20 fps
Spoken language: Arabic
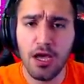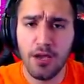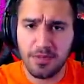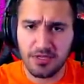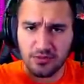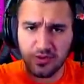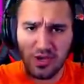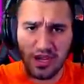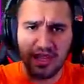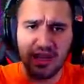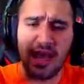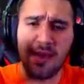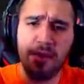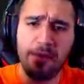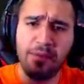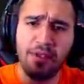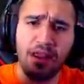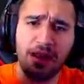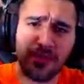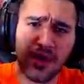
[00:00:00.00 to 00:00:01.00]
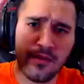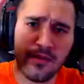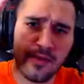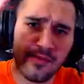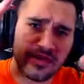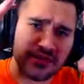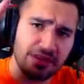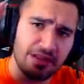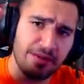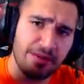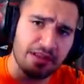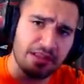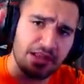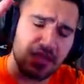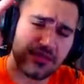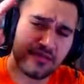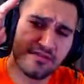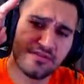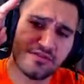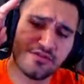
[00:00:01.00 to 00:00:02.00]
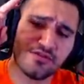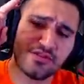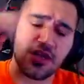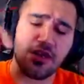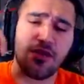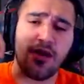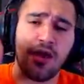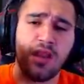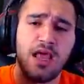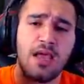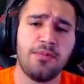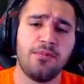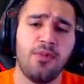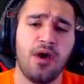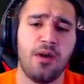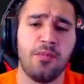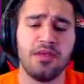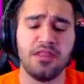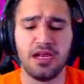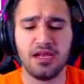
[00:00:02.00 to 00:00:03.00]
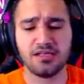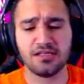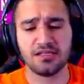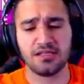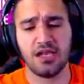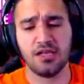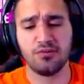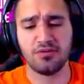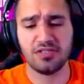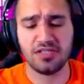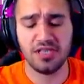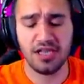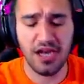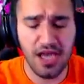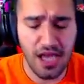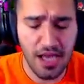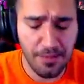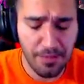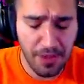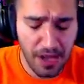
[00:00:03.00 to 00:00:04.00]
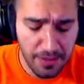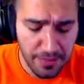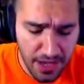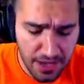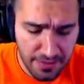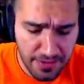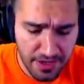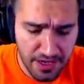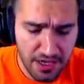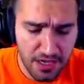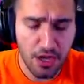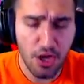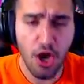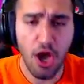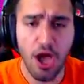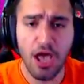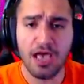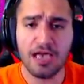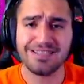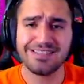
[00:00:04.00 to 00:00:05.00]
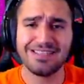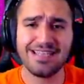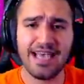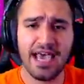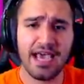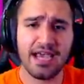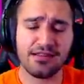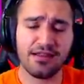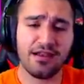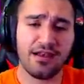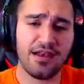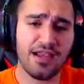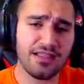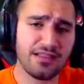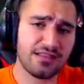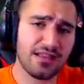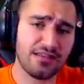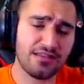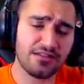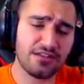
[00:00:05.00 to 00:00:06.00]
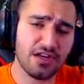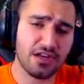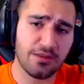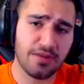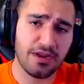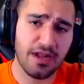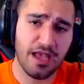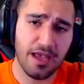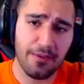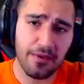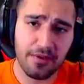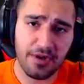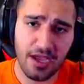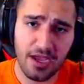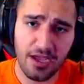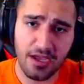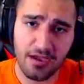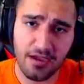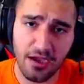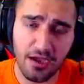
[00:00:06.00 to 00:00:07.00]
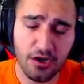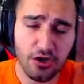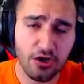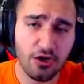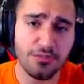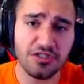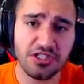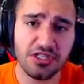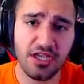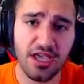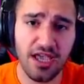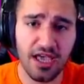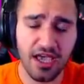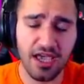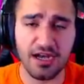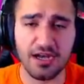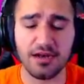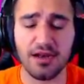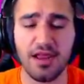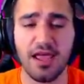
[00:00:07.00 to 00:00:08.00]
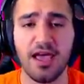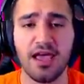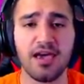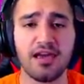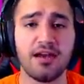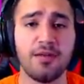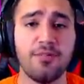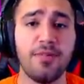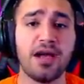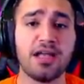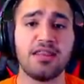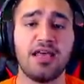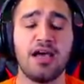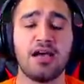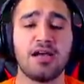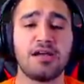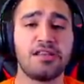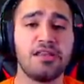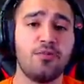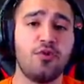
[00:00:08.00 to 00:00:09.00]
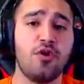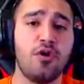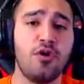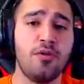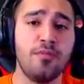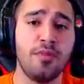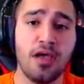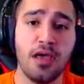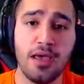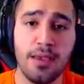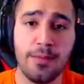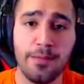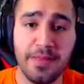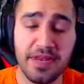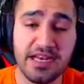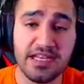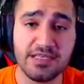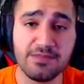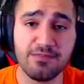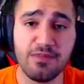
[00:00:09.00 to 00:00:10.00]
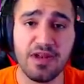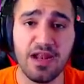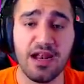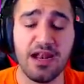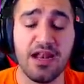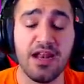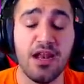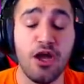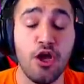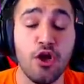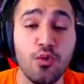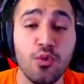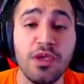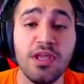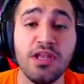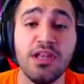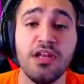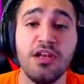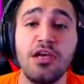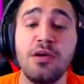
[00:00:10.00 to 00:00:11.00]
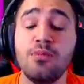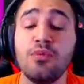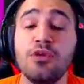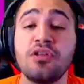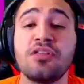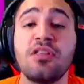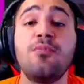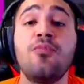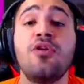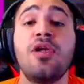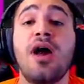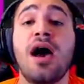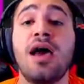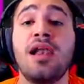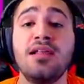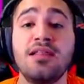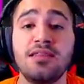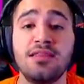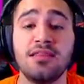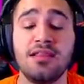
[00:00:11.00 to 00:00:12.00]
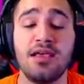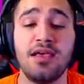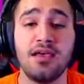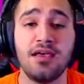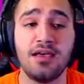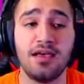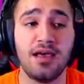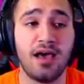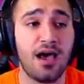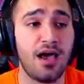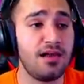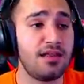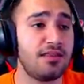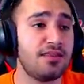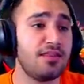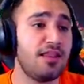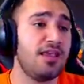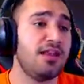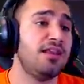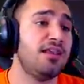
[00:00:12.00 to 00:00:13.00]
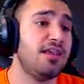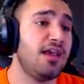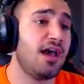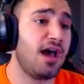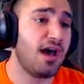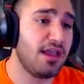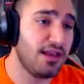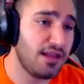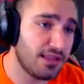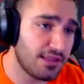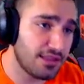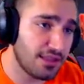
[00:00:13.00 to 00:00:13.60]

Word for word: بس ولكن حبايبي الكرام قبل باش بدا مقطع لا تنسوا تصلوا على الحبيب محمد عليه الصلاه والسلام حبايبي زائد ليديز اند جنتلمان حبايبي راح اقول لكم شيء اخر اخر المقطع كثير مهم بالنسبه للحلوين اللي يحبوا ينضموا لعائلتنا عائلتنا اللي هي عائله